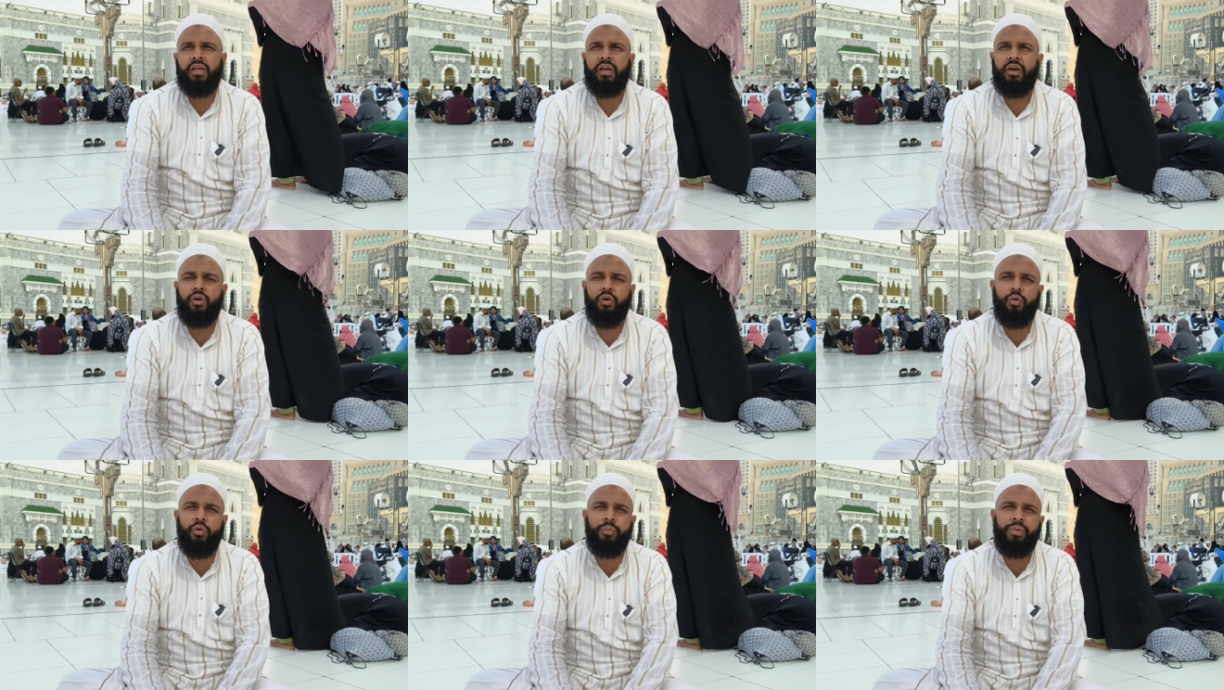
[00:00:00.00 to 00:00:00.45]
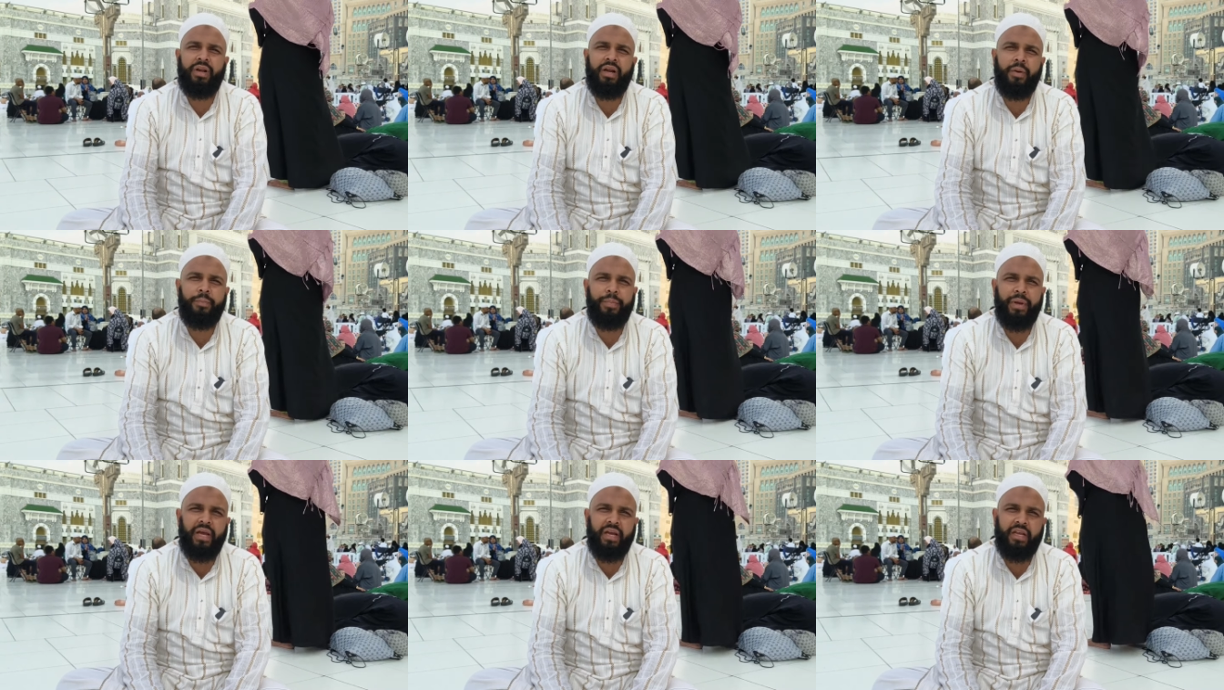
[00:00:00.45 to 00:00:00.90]
कि
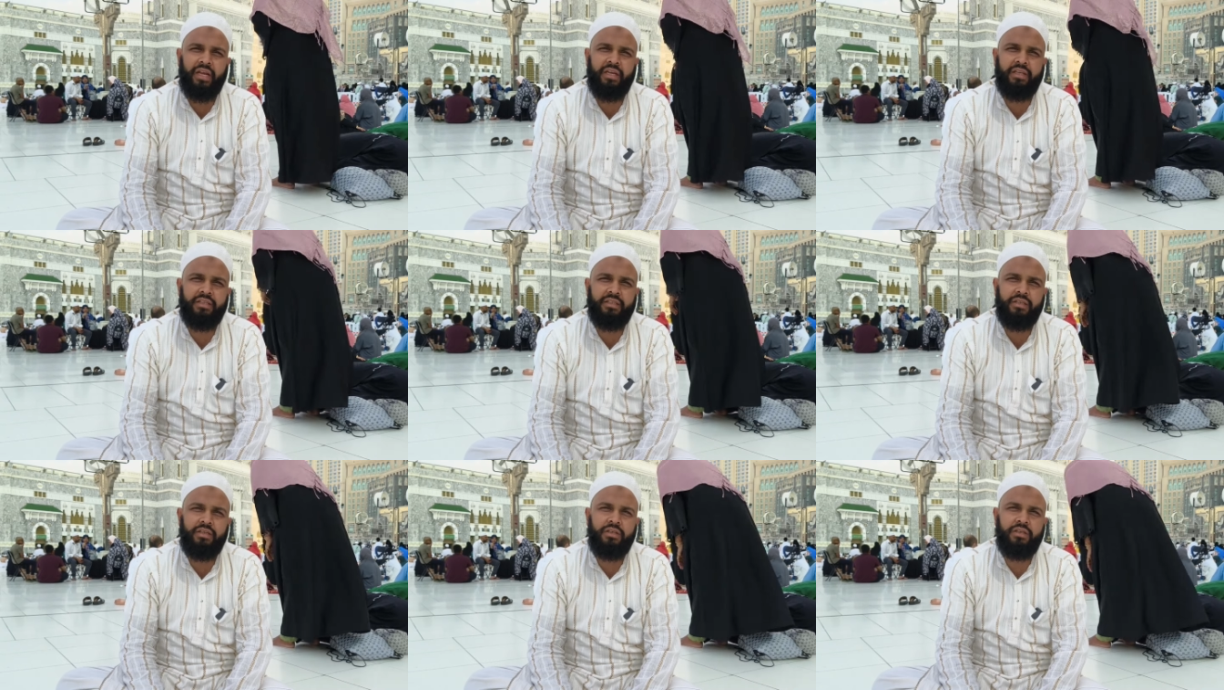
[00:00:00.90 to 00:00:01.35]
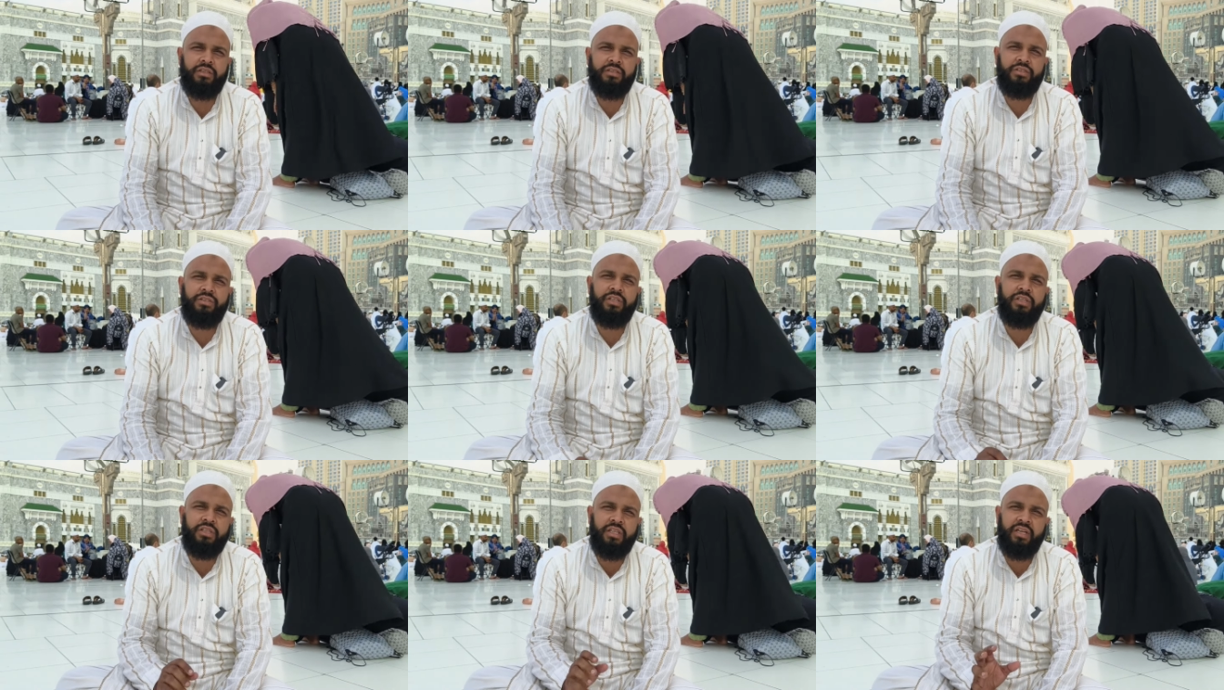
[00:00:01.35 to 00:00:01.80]
उम्र पैकेज
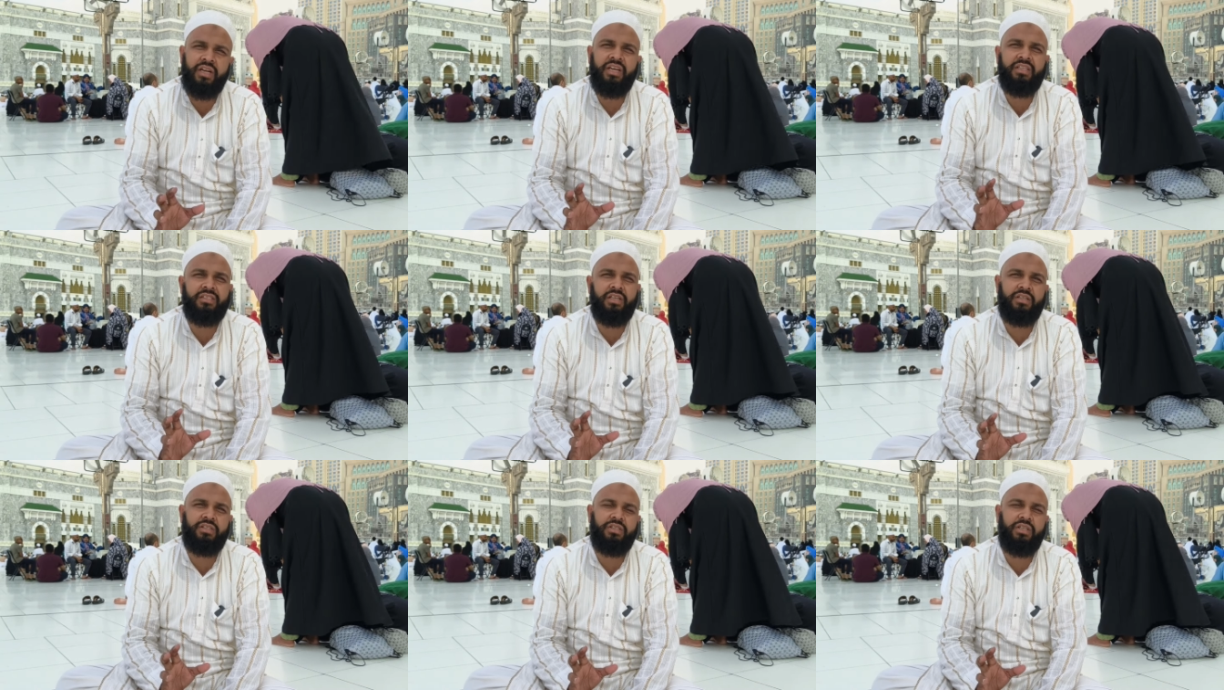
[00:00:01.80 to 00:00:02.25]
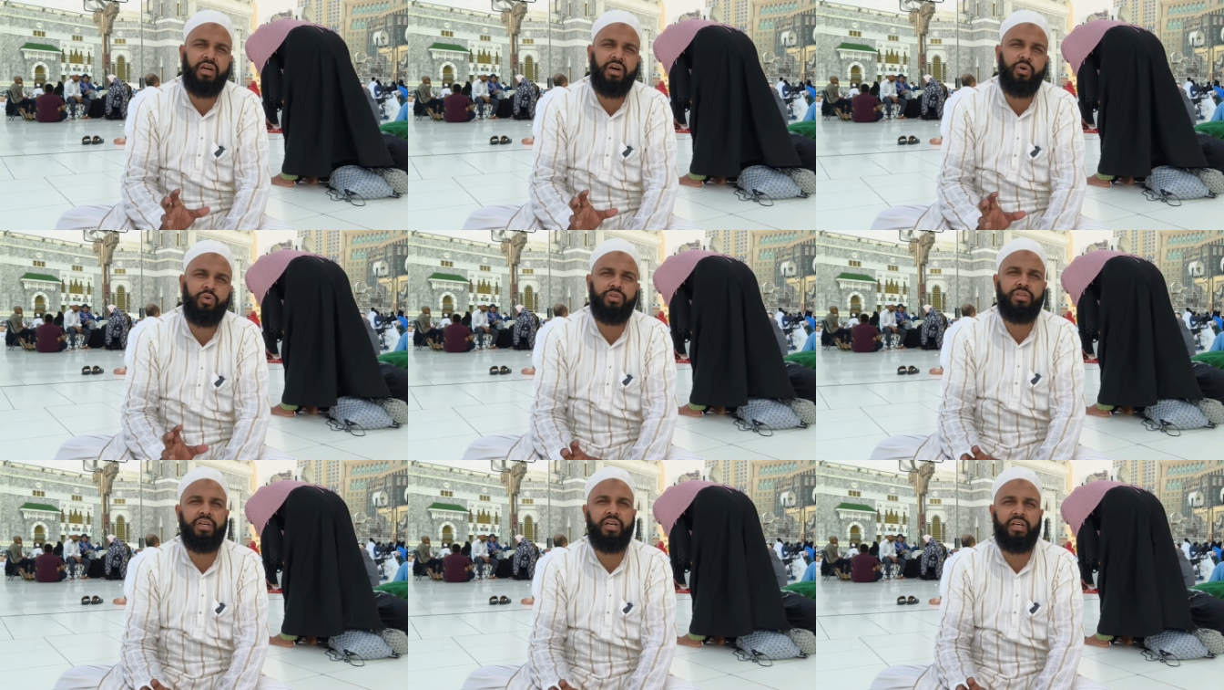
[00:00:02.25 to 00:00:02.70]
जितना सस्ता
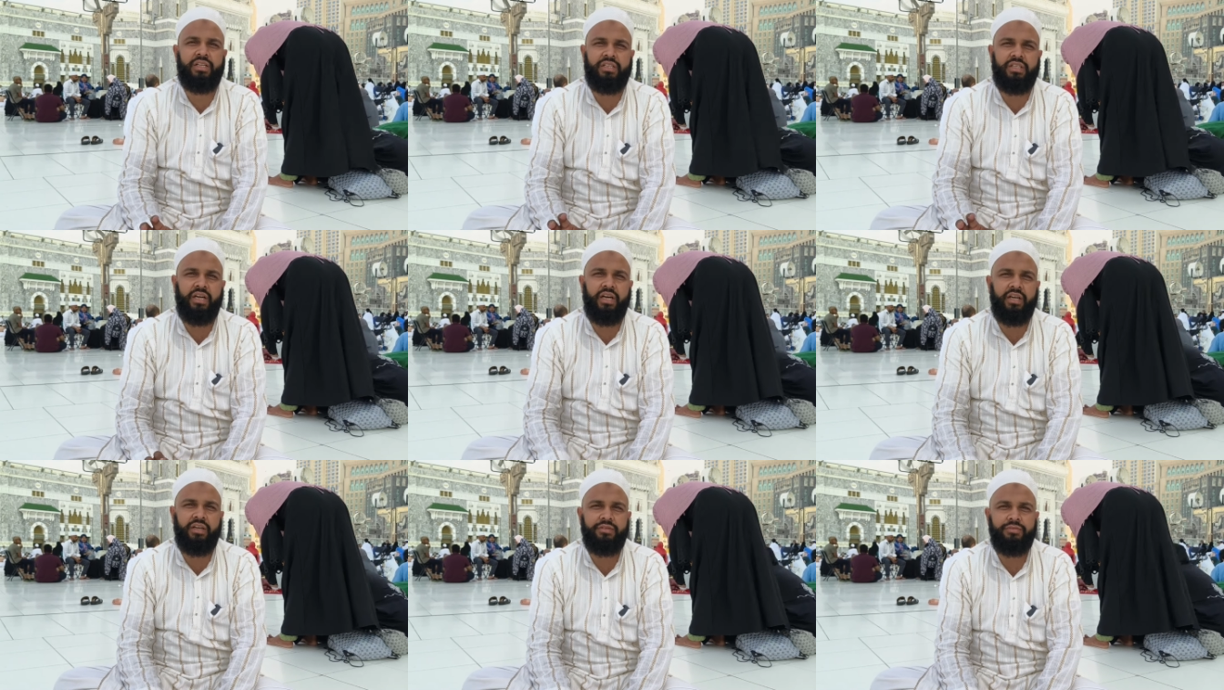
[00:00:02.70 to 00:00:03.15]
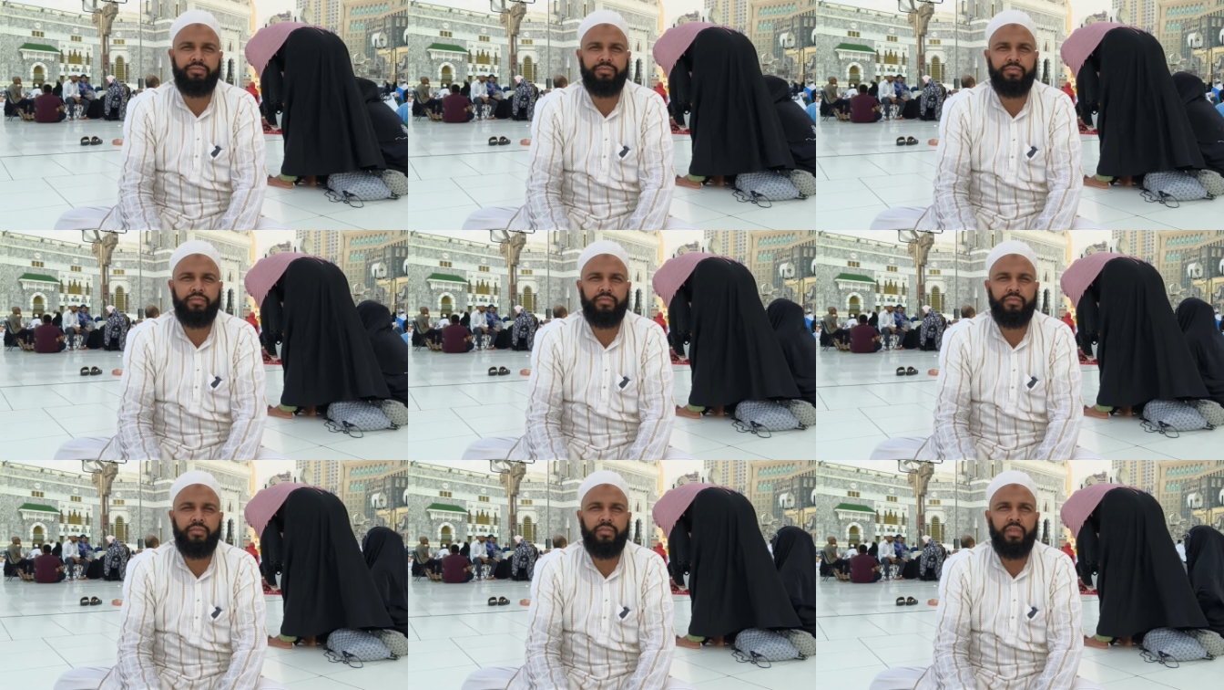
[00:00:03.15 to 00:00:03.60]
हो उतना अच्छा
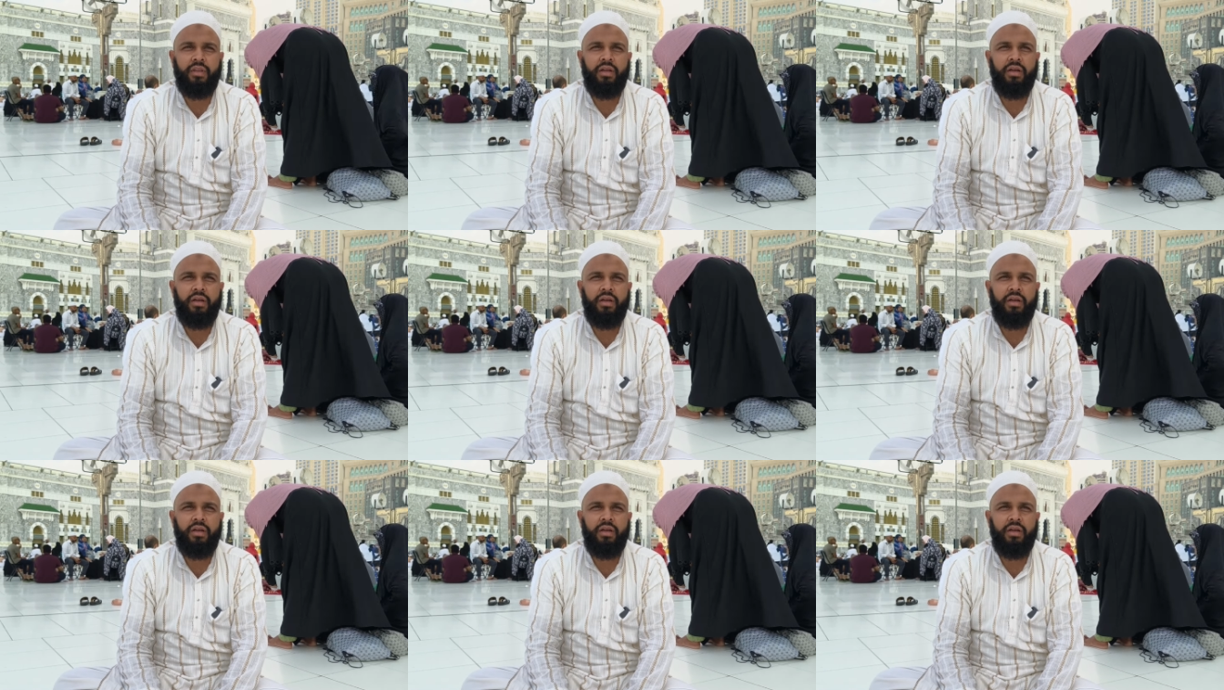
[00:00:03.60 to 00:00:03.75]
है